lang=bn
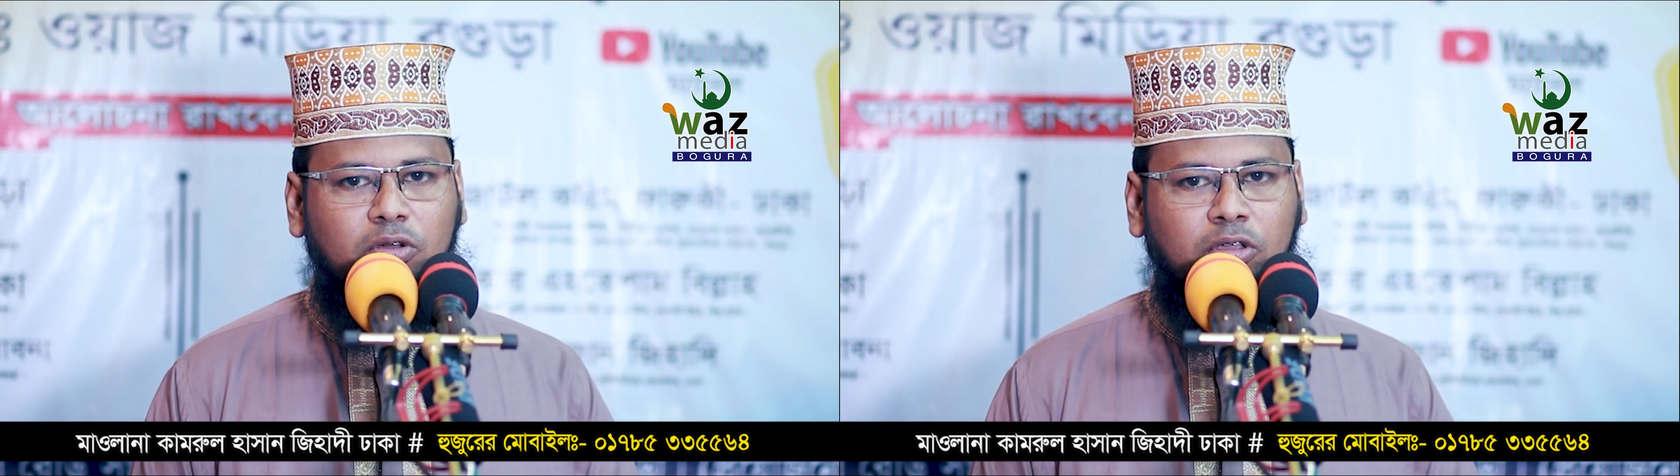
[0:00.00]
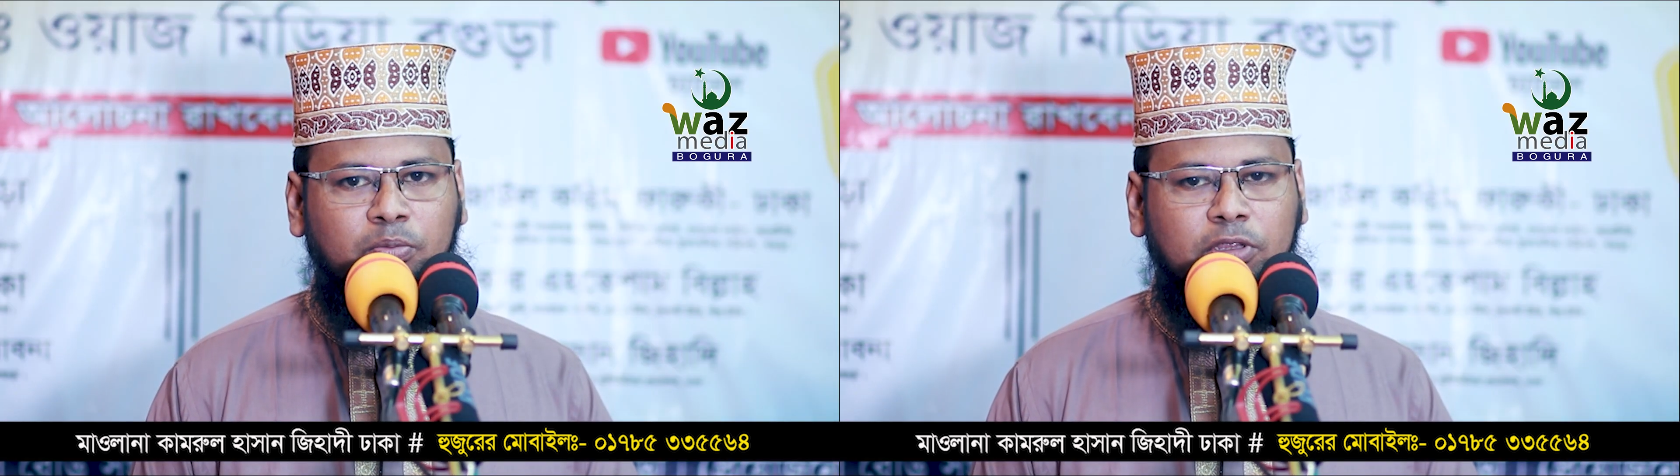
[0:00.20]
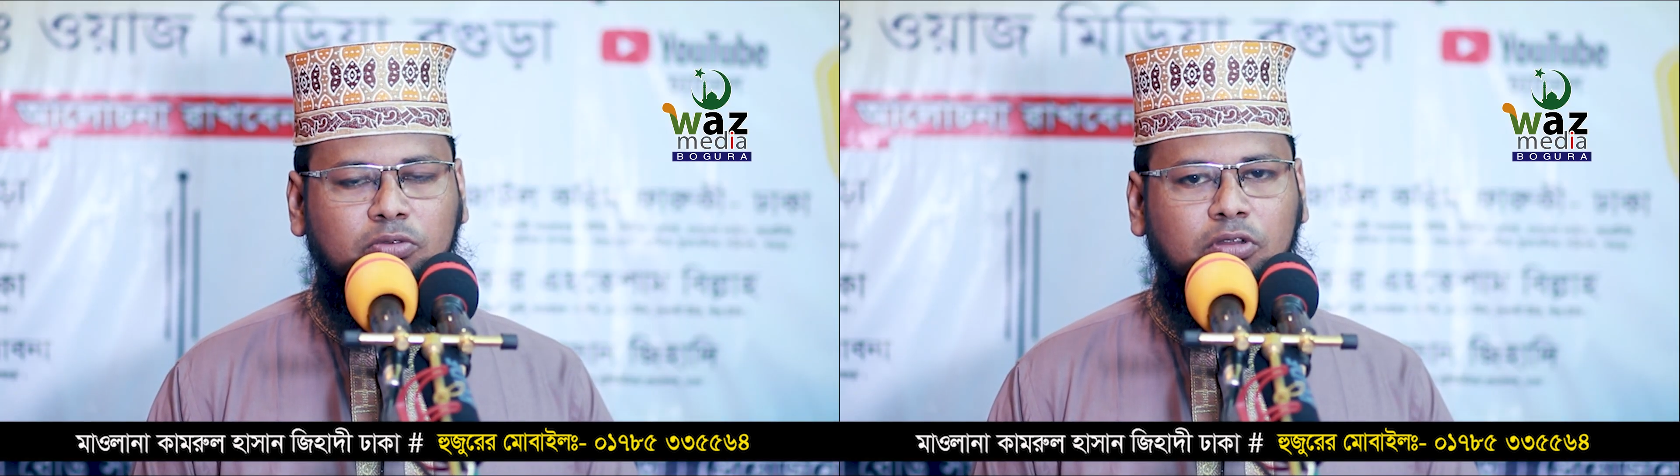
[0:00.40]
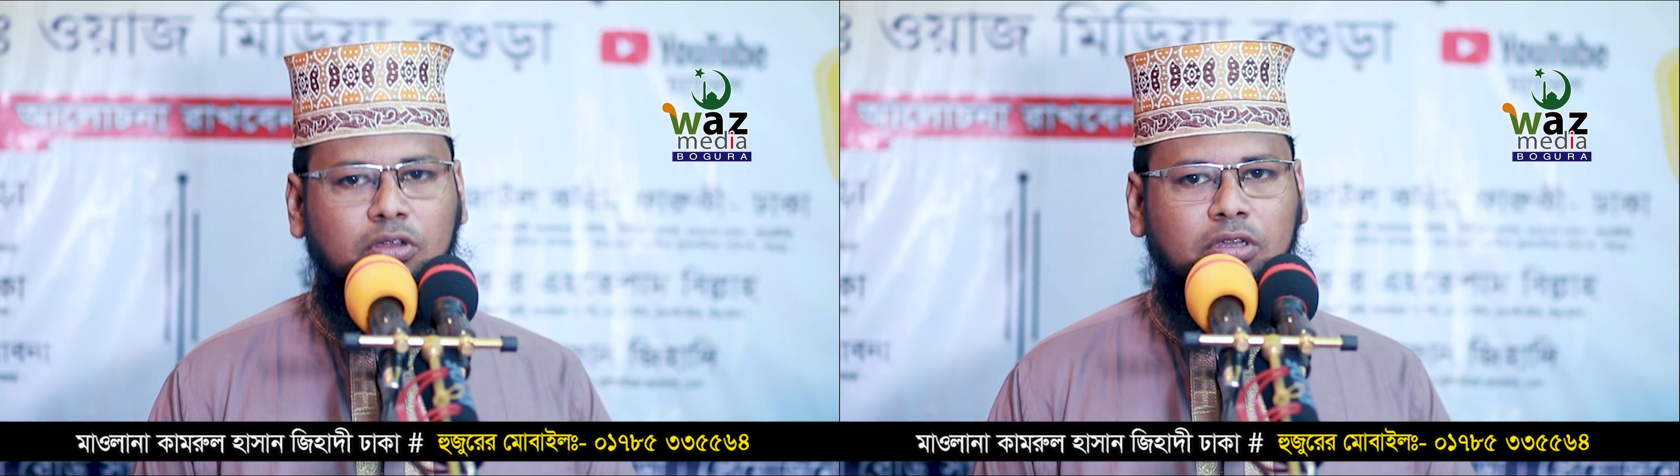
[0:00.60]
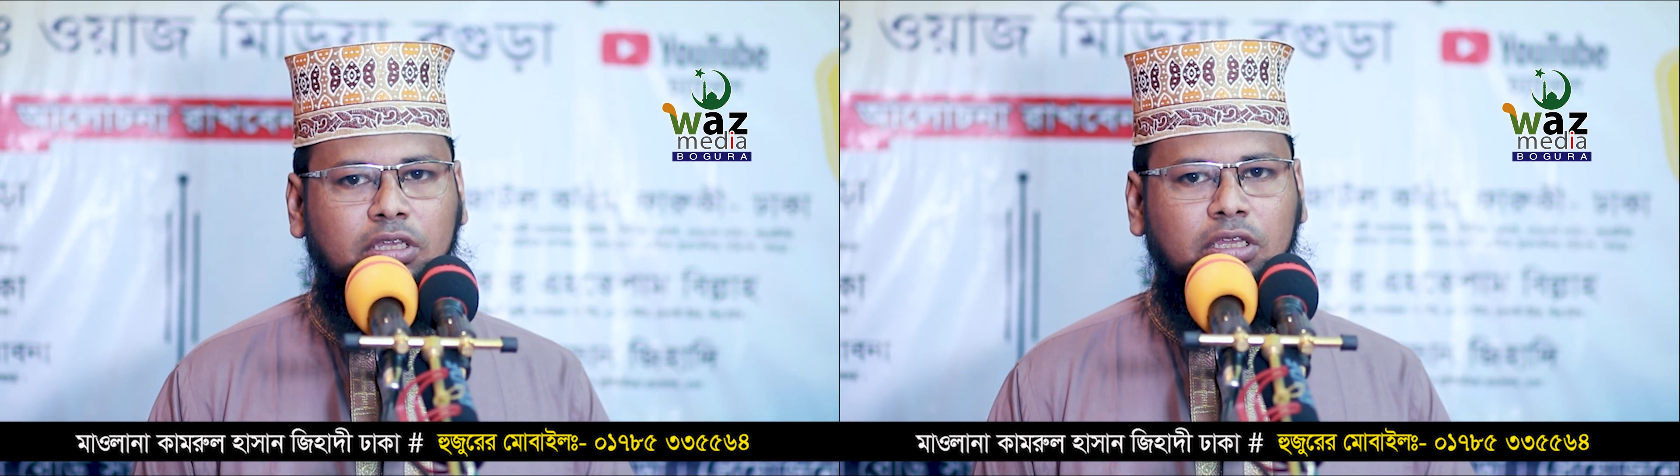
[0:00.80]

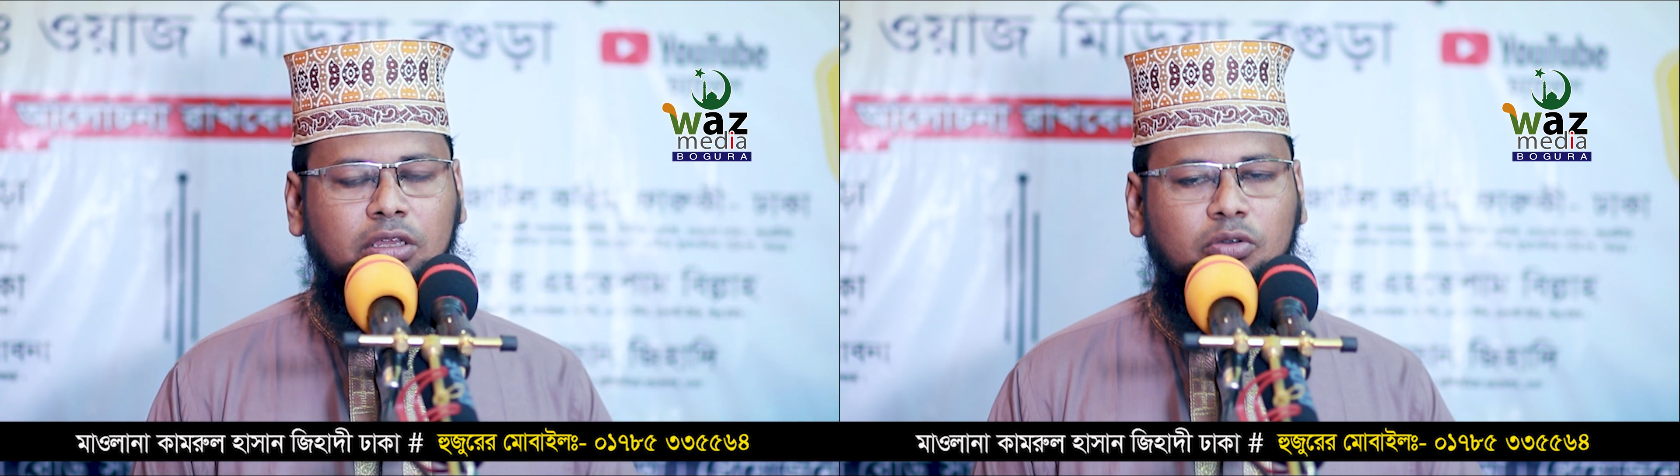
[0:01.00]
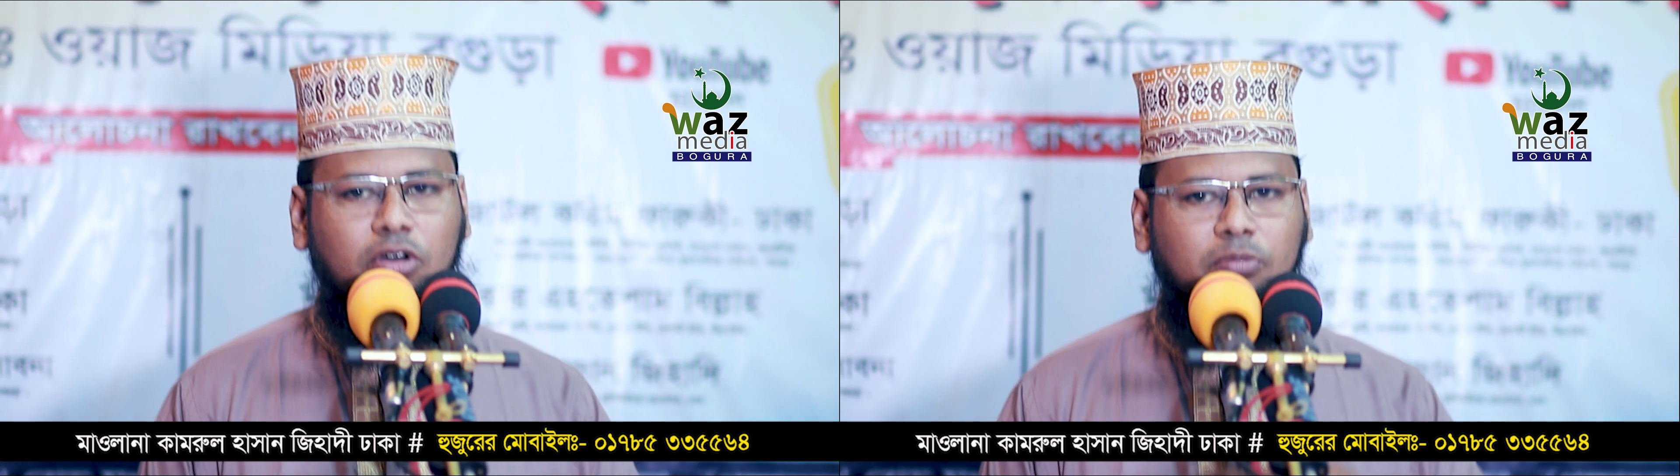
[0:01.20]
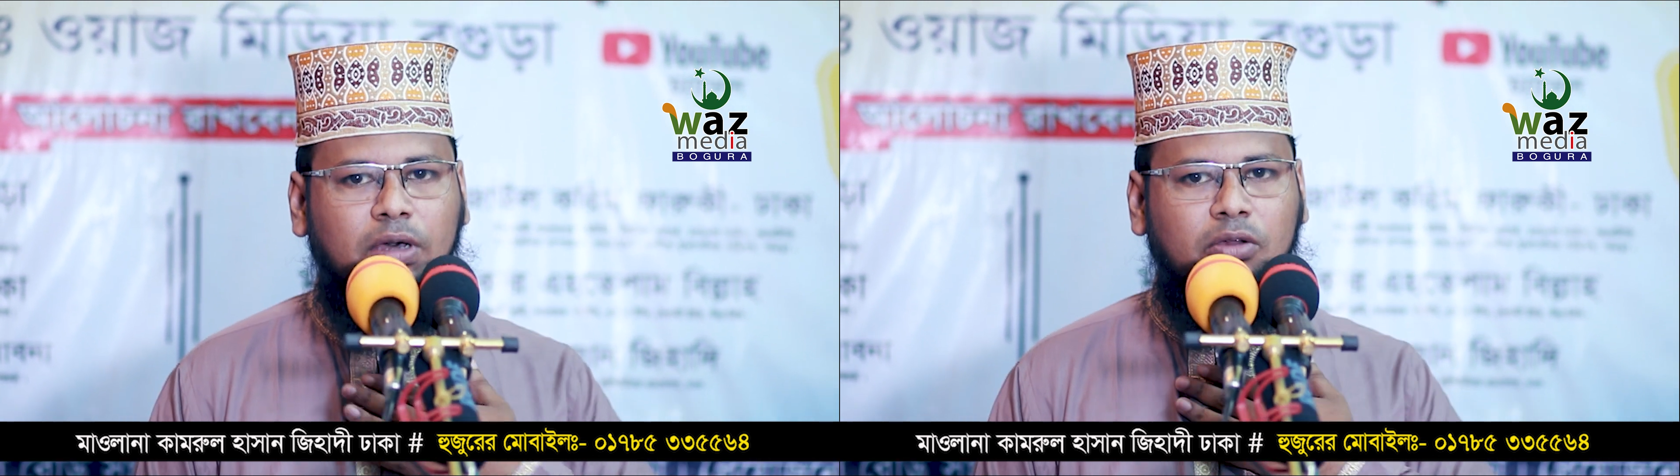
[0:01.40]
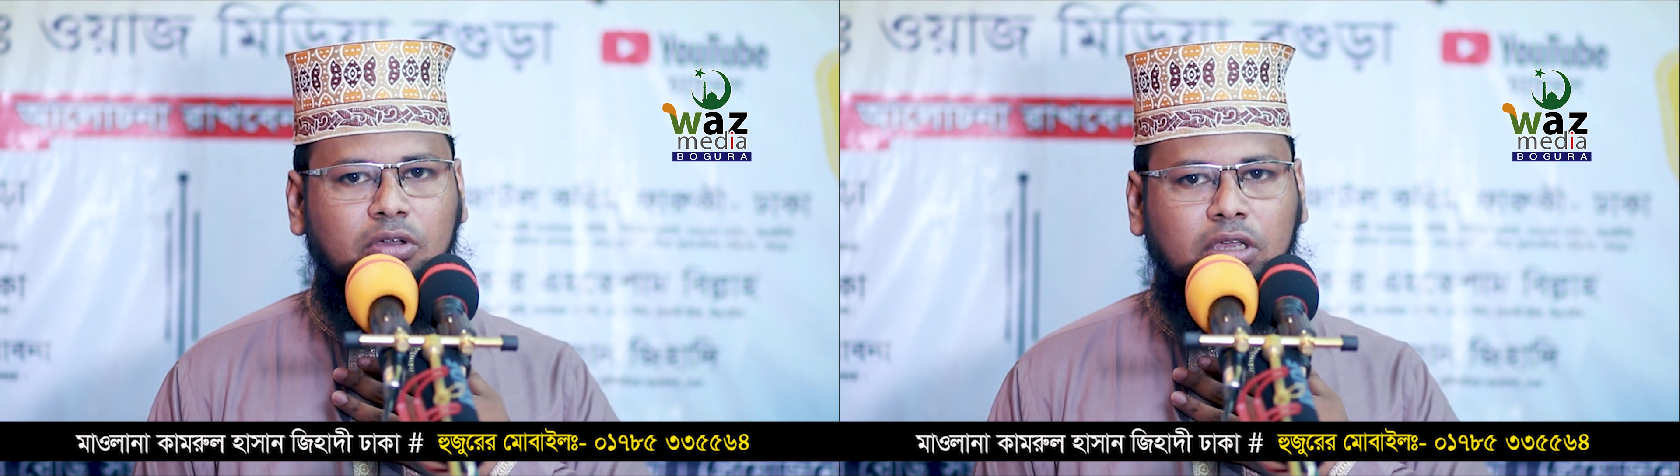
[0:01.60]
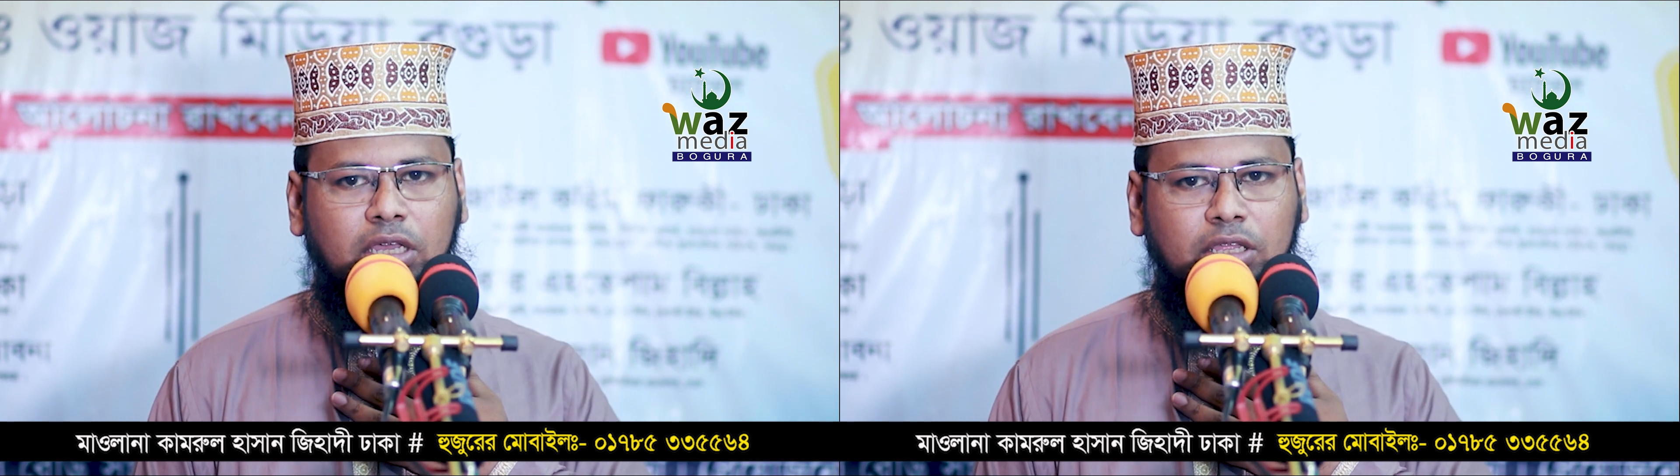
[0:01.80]
রহমতুল্লাহি
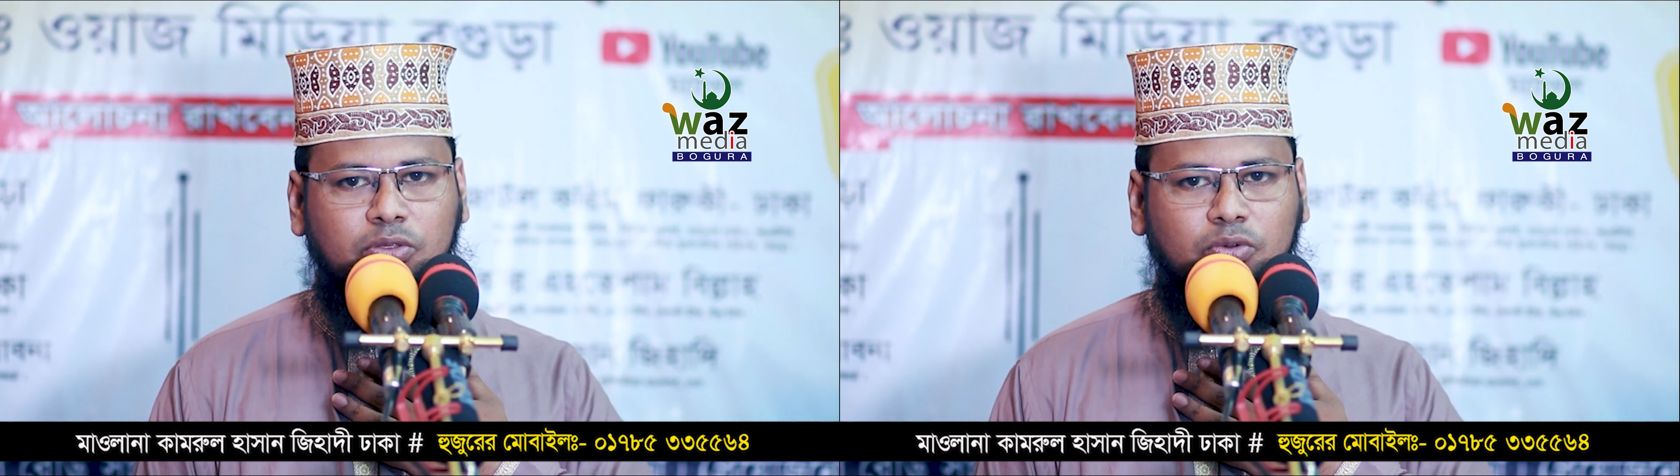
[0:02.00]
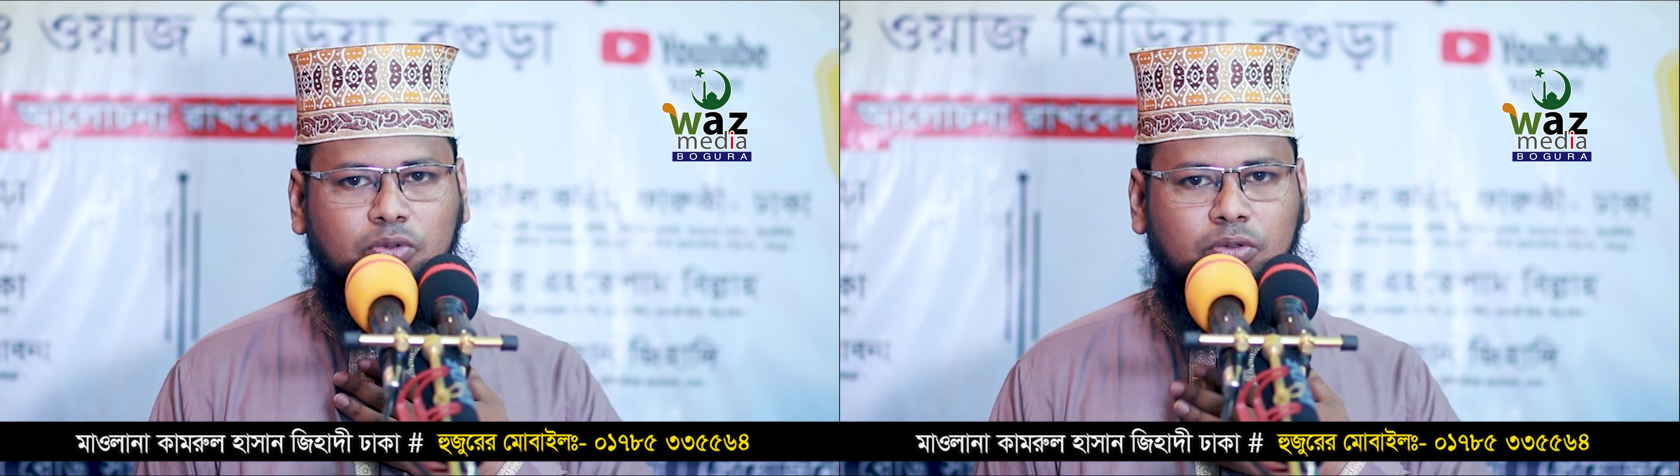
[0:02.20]
ওবরাকাত